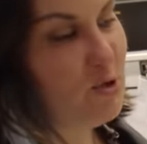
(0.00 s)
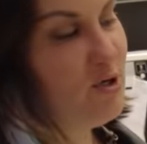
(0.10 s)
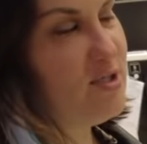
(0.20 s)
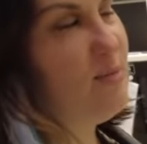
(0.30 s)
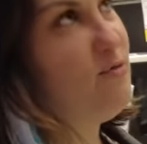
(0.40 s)

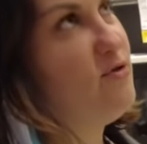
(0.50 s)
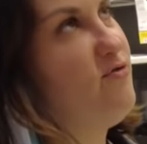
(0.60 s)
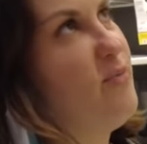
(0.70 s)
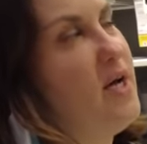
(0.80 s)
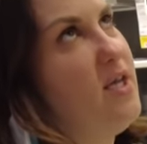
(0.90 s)
сколько с тобой уже
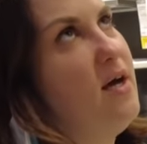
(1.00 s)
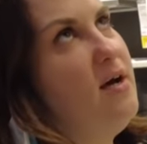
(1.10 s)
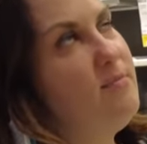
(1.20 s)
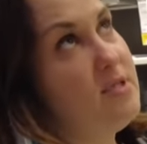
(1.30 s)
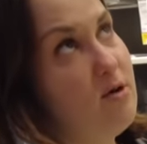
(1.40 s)
в браке?
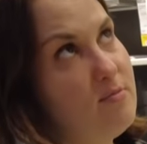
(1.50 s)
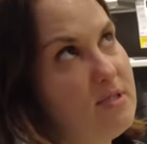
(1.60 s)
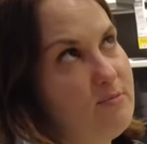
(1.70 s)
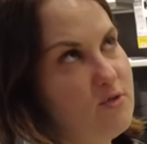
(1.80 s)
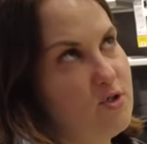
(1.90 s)
Мы знакомы с
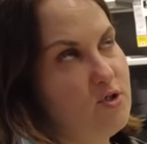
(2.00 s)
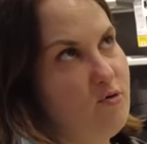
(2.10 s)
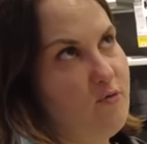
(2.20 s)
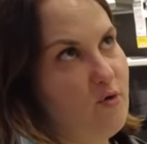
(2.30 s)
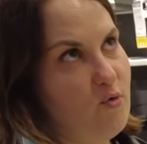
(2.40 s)
тобой 6
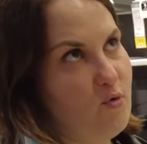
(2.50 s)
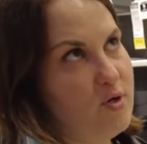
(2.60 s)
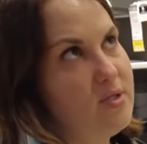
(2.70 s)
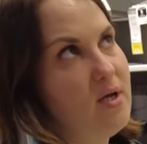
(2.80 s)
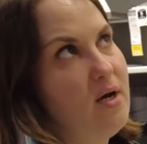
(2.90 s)

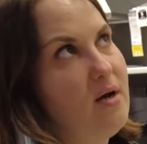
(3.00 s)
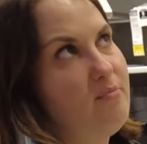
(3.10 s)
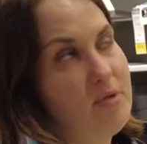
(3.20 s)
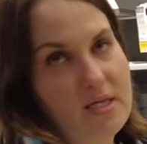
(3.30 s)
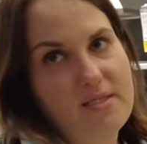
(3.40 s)
года.
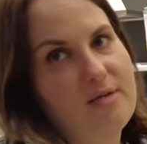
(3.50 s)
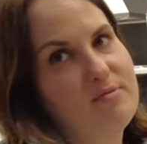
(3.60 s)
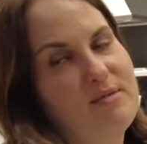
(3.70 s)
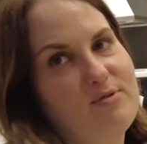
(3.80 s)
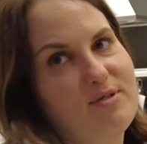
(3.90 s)
15 лет
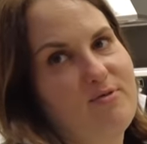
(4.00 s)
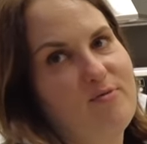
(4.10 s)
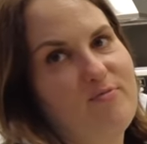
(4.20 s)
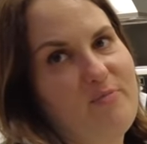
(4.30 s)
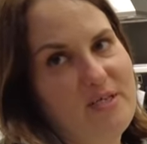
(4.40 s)
мы с тобой
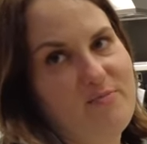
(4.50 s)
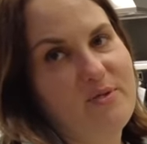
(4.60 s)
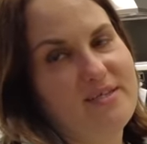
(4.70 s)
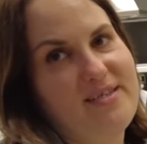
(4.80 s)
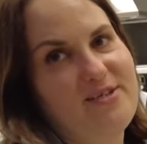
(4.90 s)
знакомы. Вместе
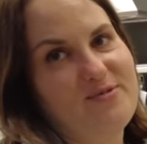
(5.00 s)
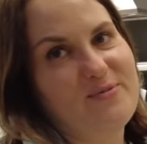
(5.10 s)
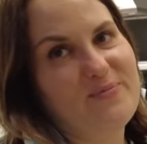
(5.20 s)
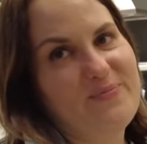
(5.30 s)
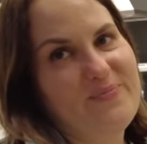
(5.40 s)
15 лет живем.